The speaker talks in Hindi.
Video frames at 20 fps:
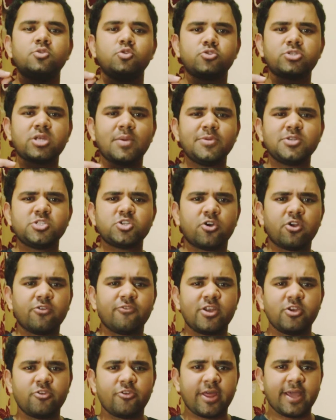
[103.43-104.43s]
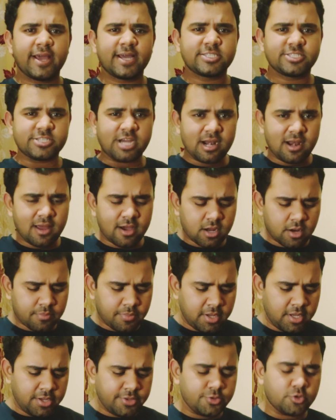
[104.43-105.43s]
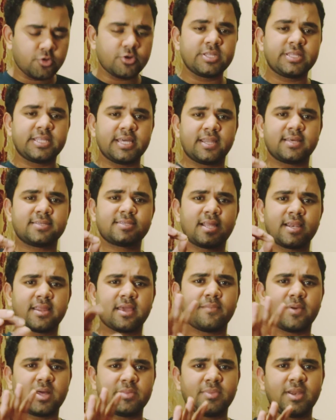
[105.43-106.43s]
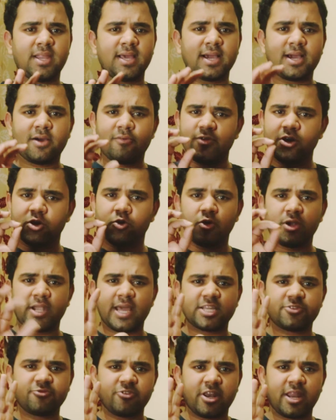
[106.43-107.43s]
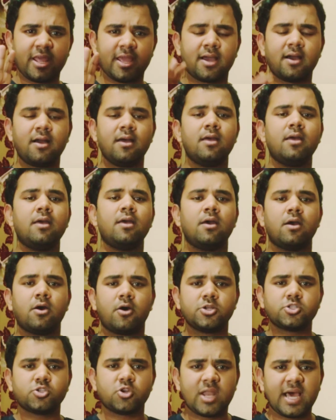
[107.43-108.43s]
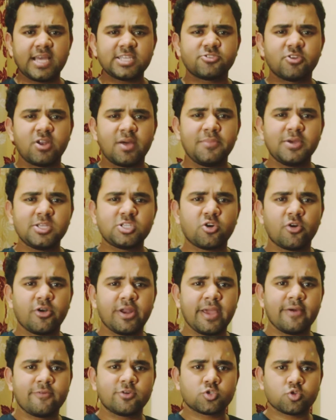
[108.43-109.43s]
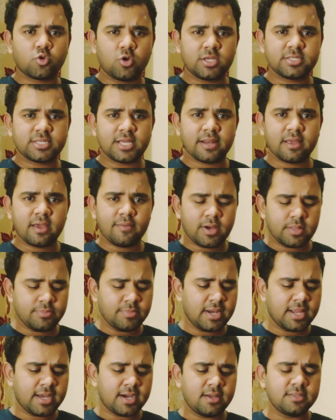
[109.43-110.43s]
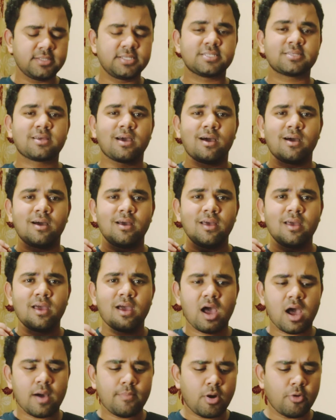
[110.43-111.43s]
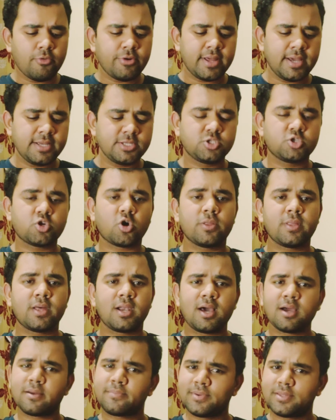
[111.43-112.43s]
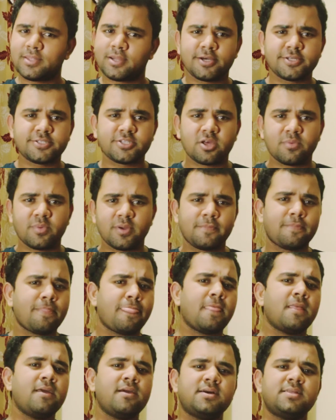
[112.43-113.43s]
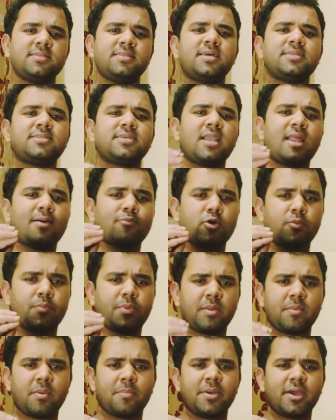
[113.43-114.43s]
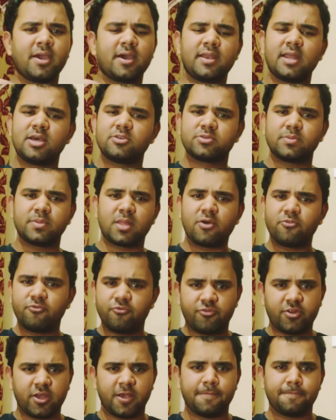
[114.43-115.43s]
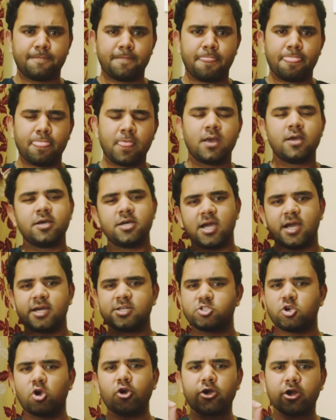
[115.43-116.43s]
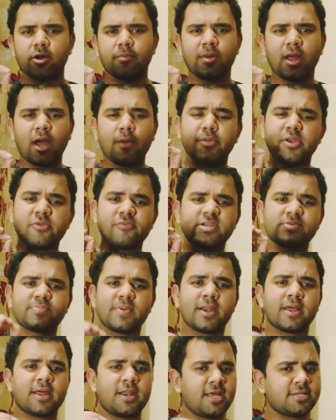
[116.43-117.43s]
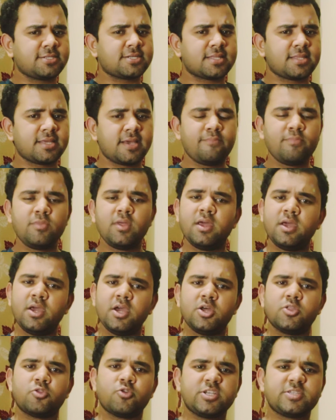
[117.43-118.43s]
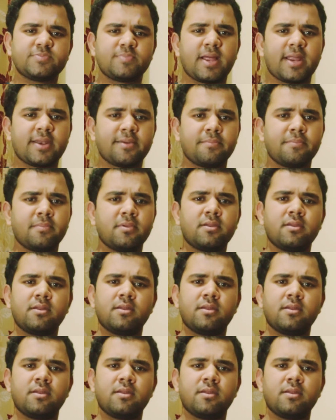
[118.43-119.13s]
दूसरा मेच्योरिटी वैल्यू रहेगा चार लाख रुपये जो कि तेरह साल के बाद मिलेगा बिल्कुल टैक्स फ्री रहेगा और जो लास्ट वाला मेच्योरिटी है वो सोलह साल के बाद मिलेगा जिसका अमाउंट है चौदह लाख पंद्रह हज़ार रुपये दस साल आपको प्रीमियम पे करना है उसके बाद फ्री अगर शॉर्ट टर्म में आप इन्वेस्टमेंट करना चाहते हैं तो इस प्लान